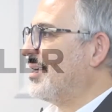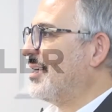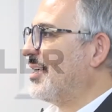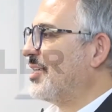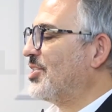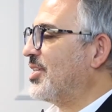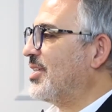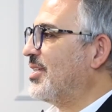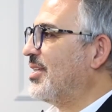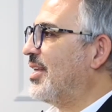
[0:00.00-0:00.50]

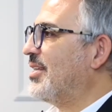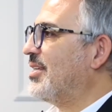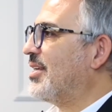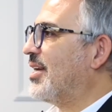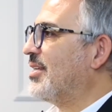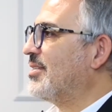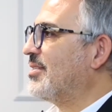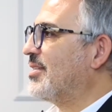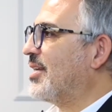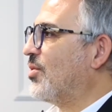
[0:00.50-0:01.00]
yaşanılan
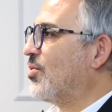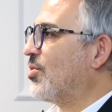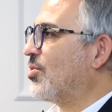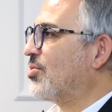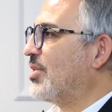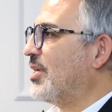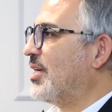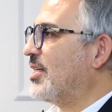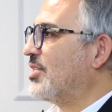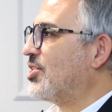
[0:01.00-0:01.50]
anda
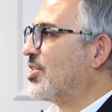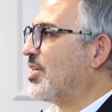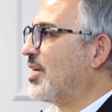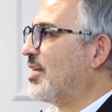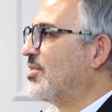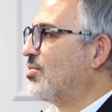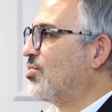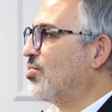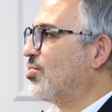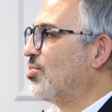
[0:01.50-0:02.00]
ortaya
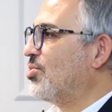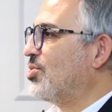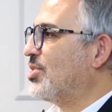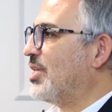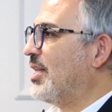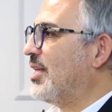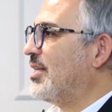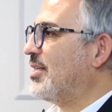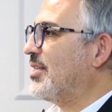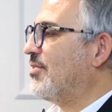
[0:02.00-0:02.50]
çıkan
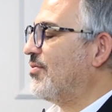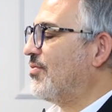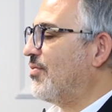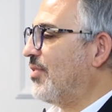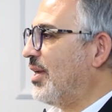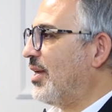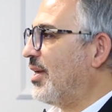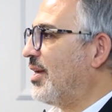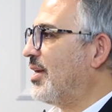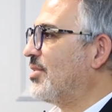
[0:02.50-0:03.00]
düşüncelerin
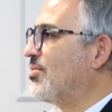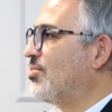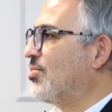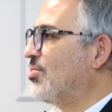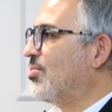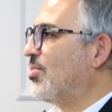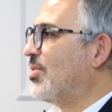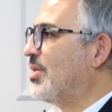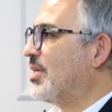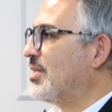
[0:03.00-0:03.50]
veya
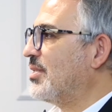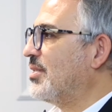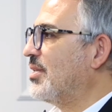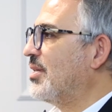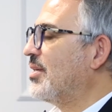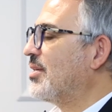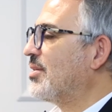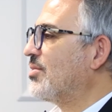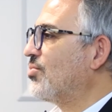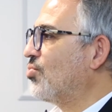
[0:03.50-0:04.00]
duyguların
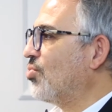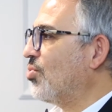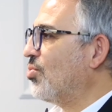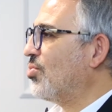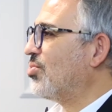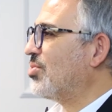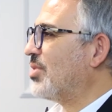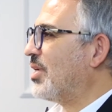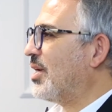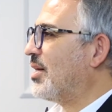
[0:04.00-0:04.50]

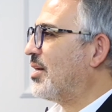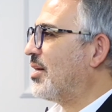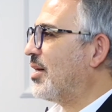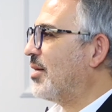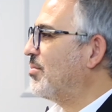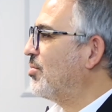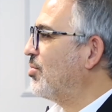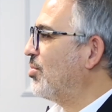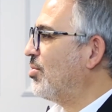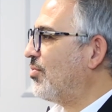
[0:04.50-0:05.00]
doğrudan
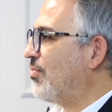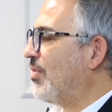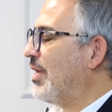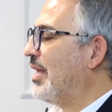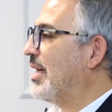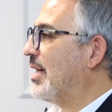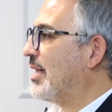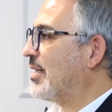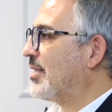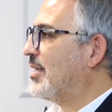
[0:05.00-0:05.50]
kabulü
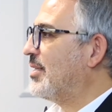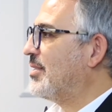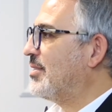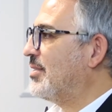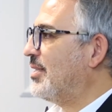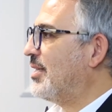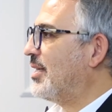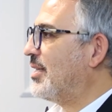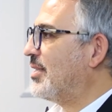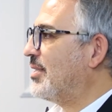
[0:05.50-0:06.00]
veya
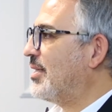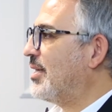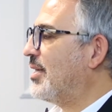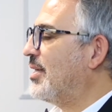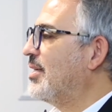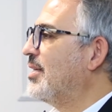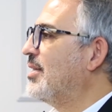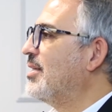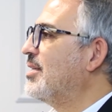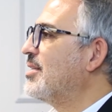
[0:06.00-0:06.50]
reddi yerine
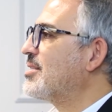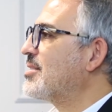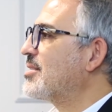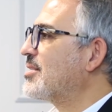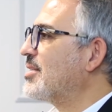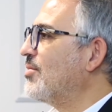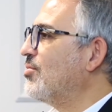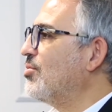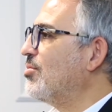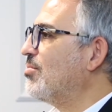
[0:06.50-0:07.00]

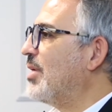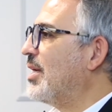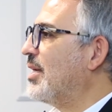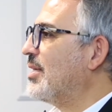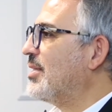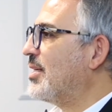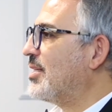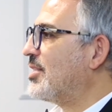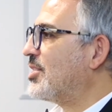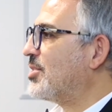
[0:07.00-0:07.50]
savunmaya
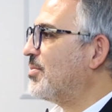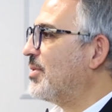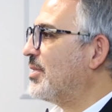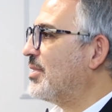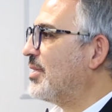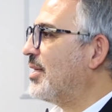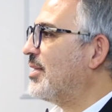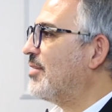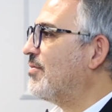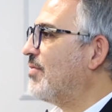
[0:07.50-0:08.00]

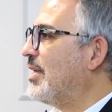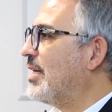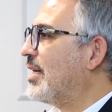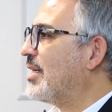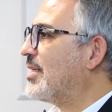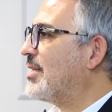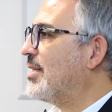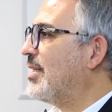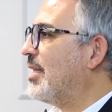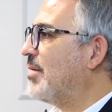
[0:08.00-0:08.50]
geçmeden ve
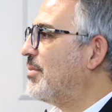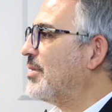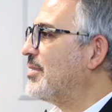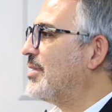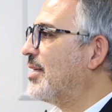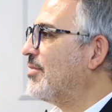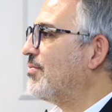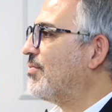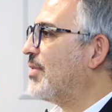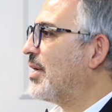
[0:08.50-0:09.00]

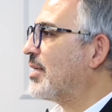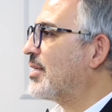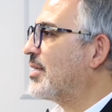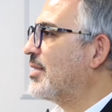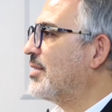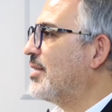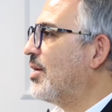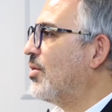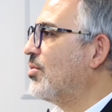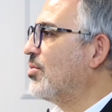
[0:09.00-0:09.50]
yargılamadan
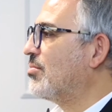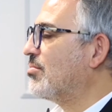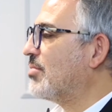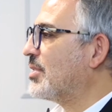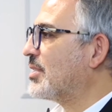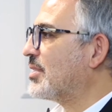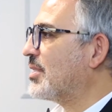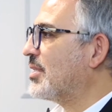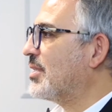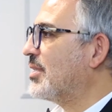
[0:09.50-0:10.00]
farkında
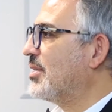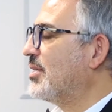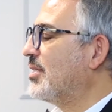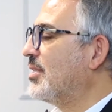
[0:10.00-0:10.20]
olunması,